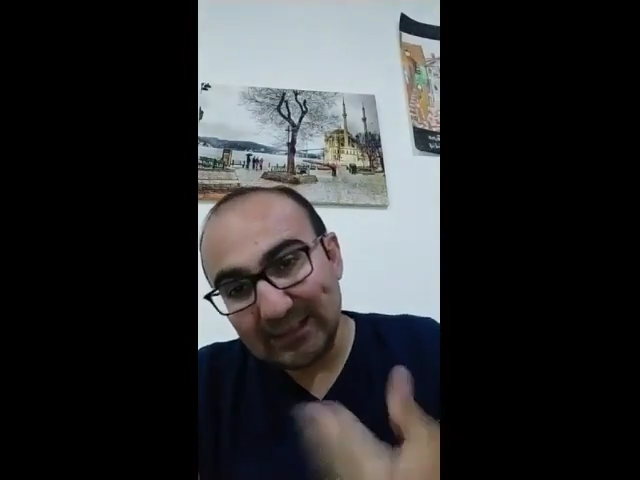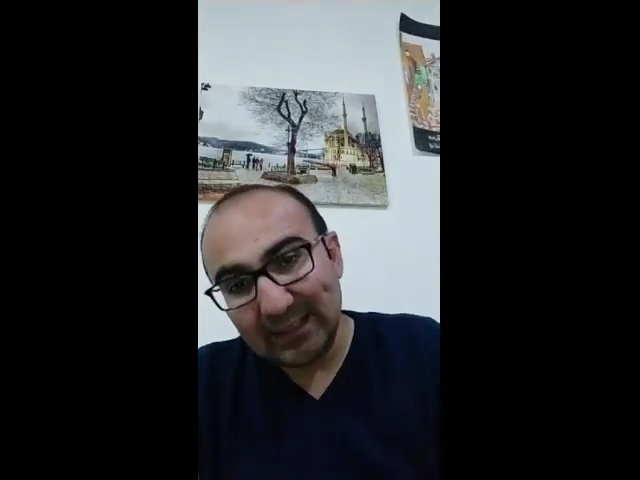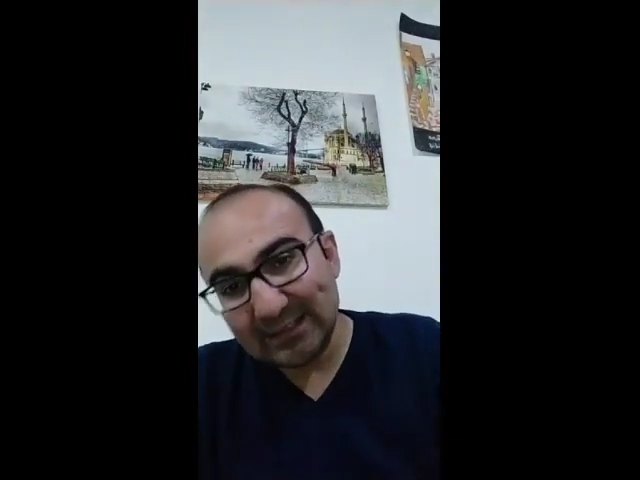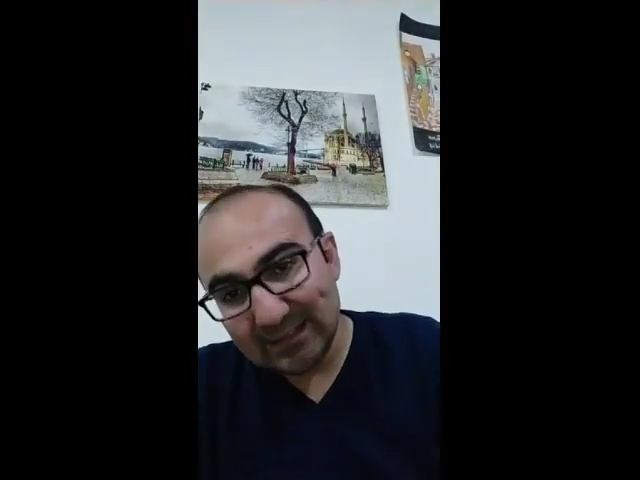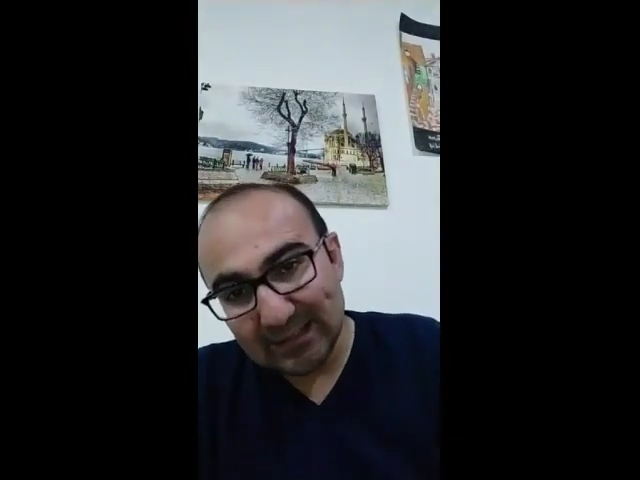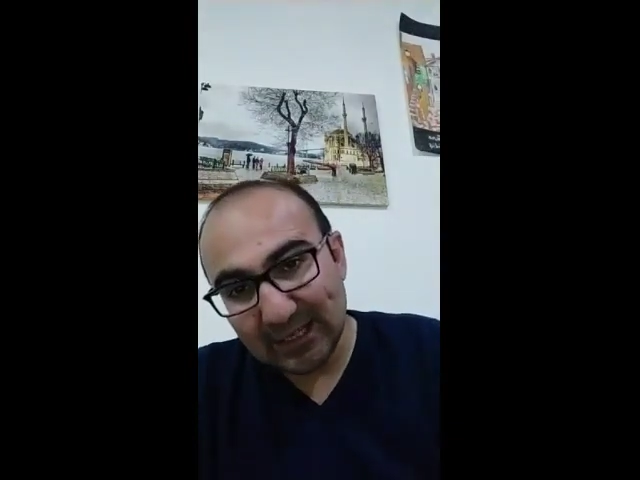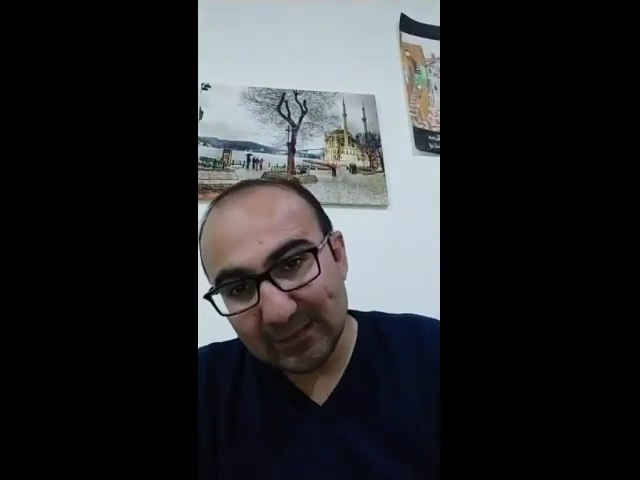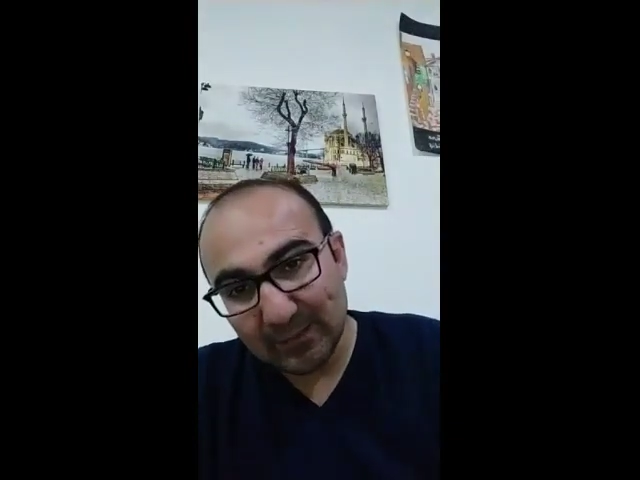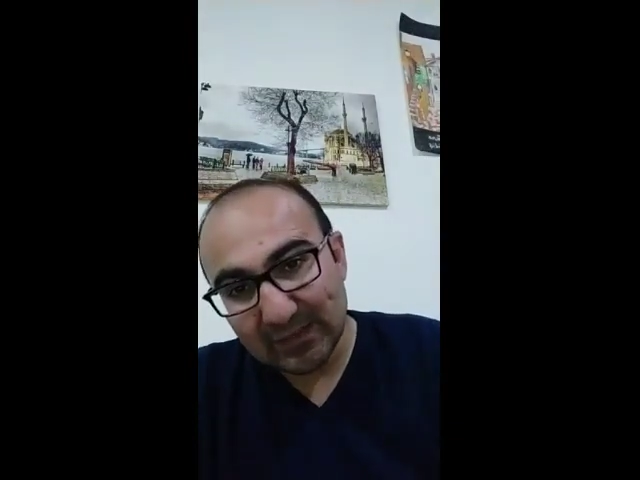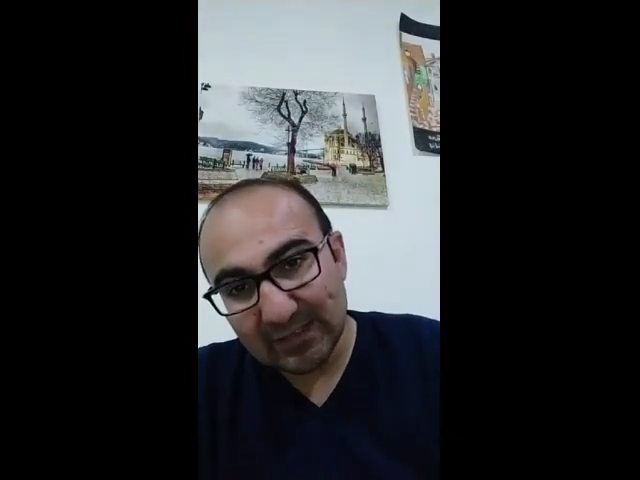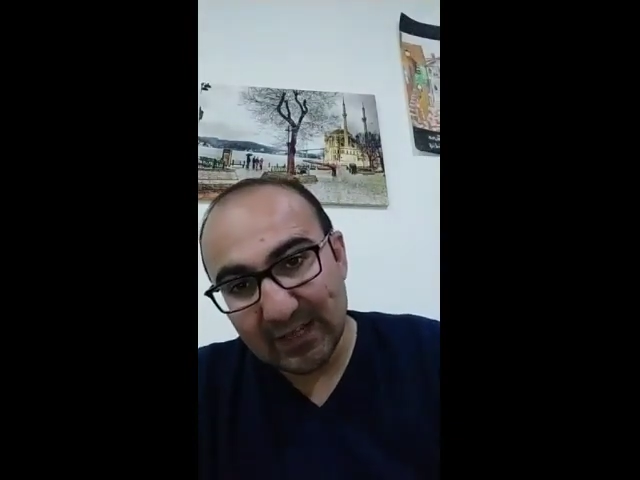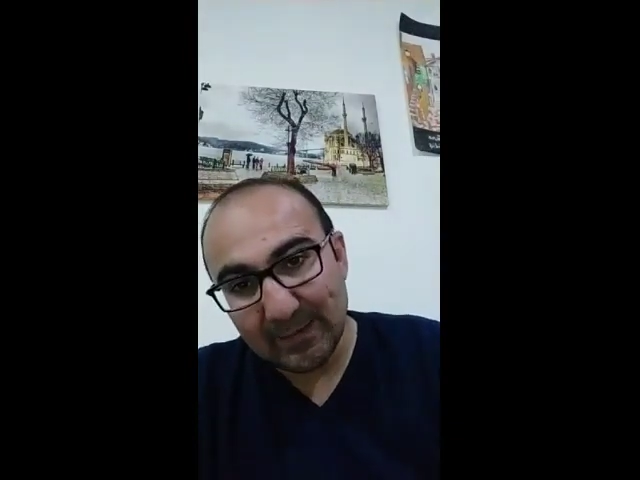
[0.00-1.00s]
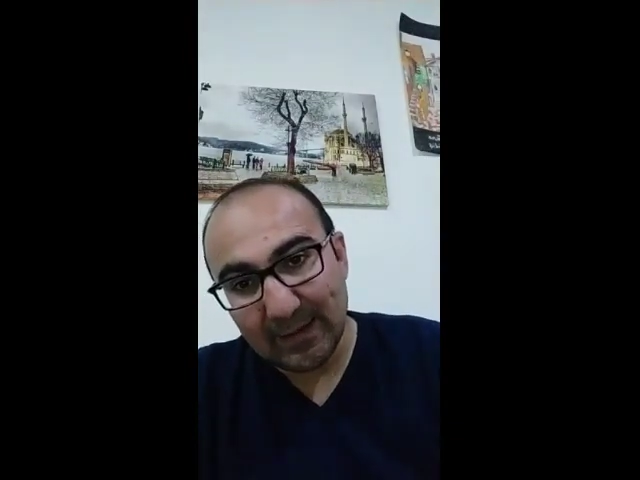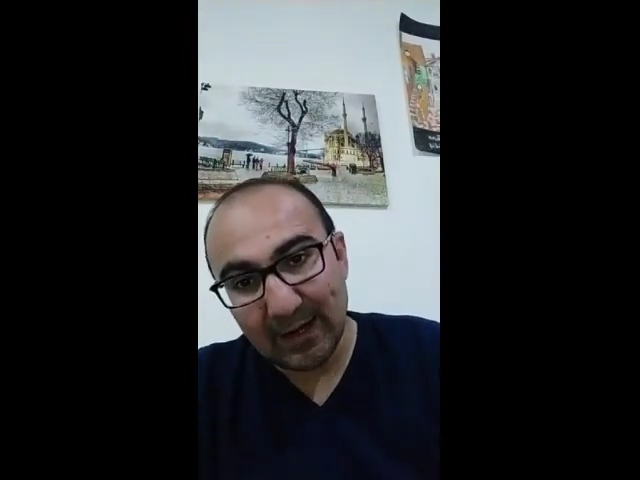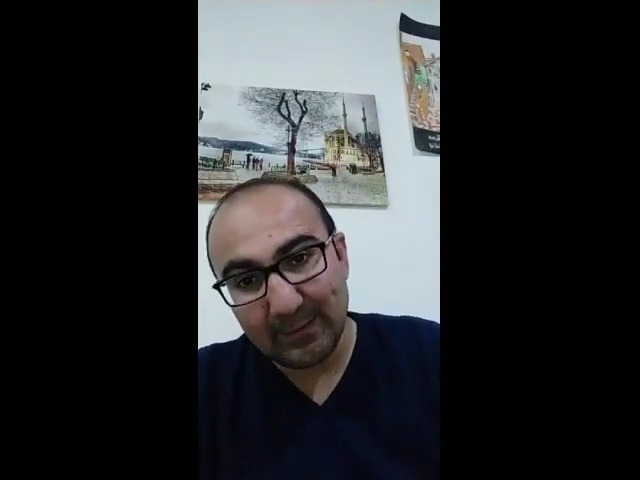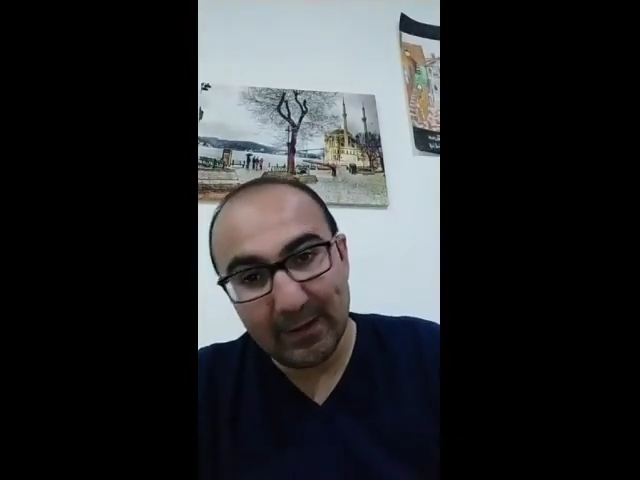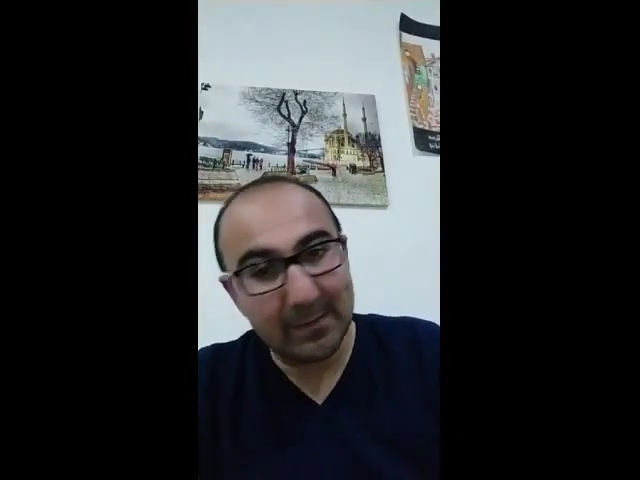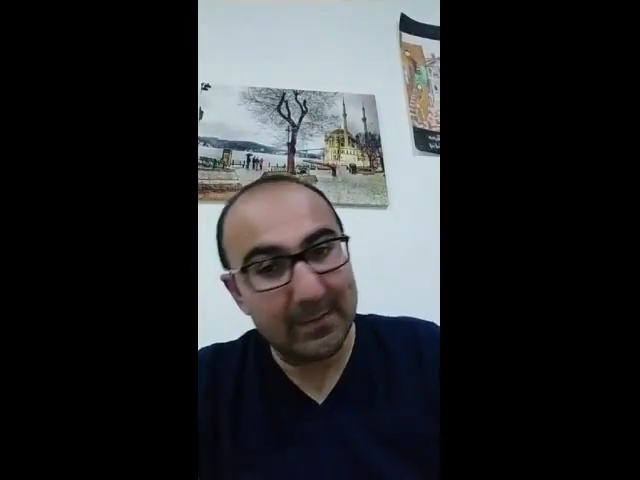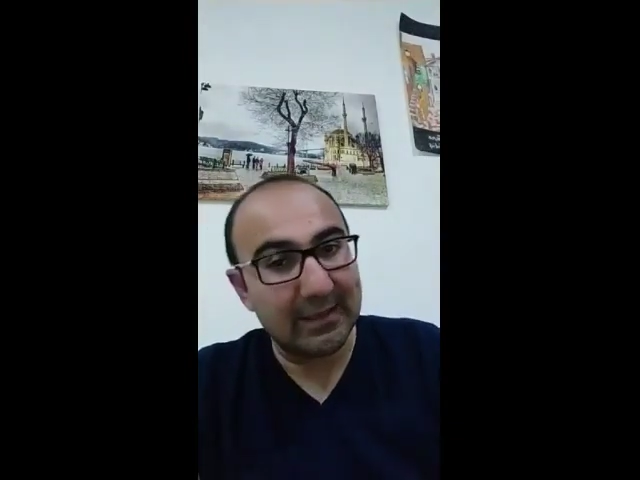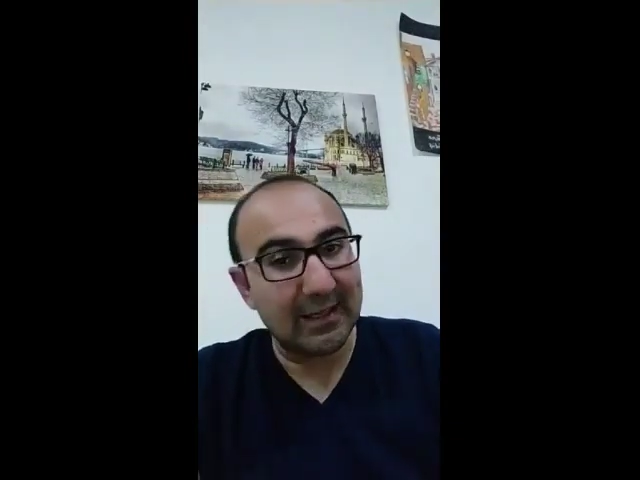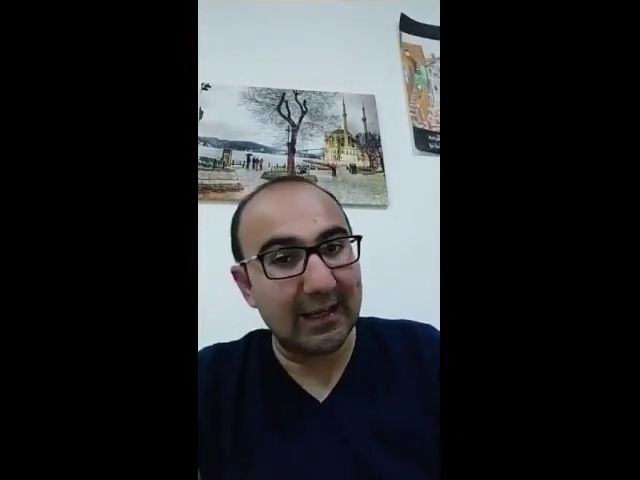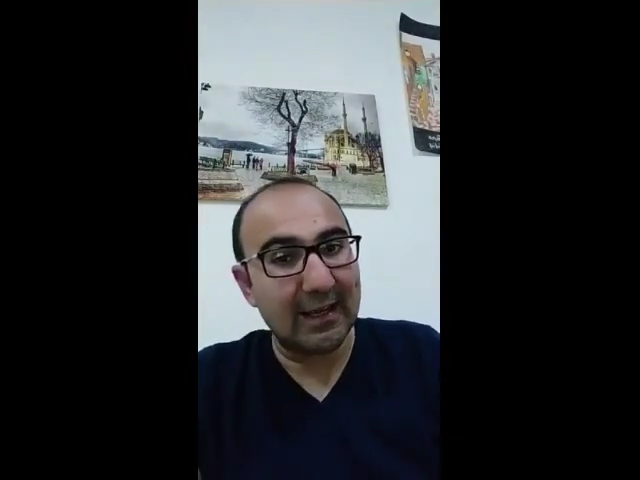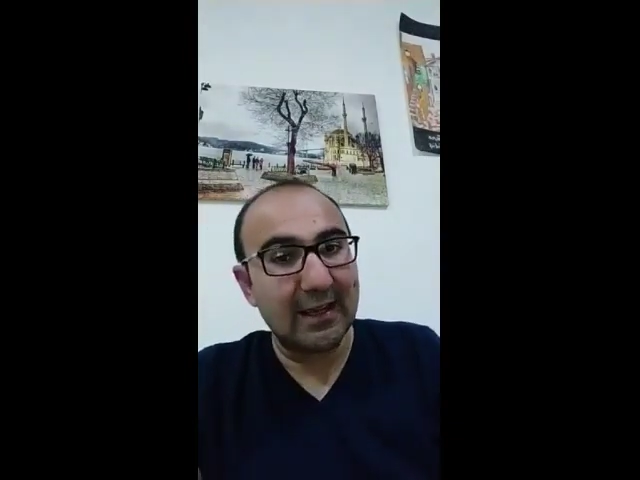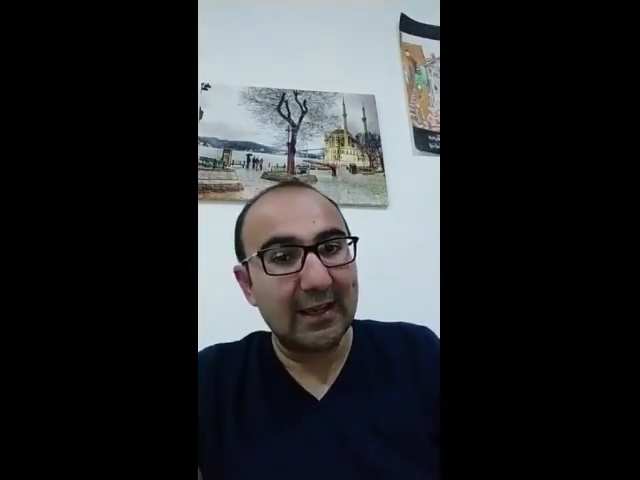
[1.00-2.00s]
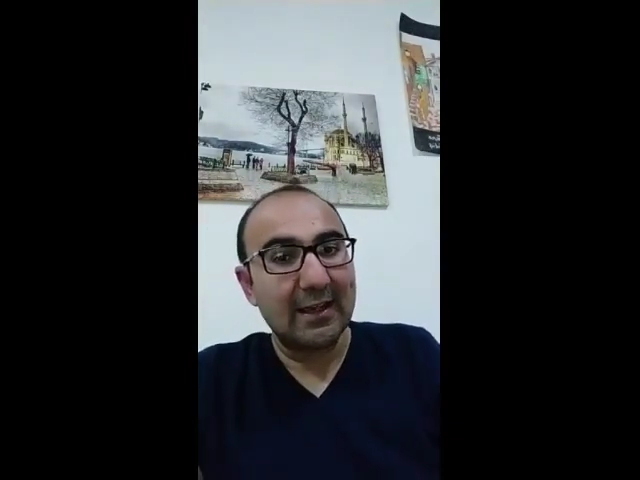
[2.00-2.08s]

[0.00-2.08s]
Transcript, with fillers: kesinleşmesiyle beraber bir kere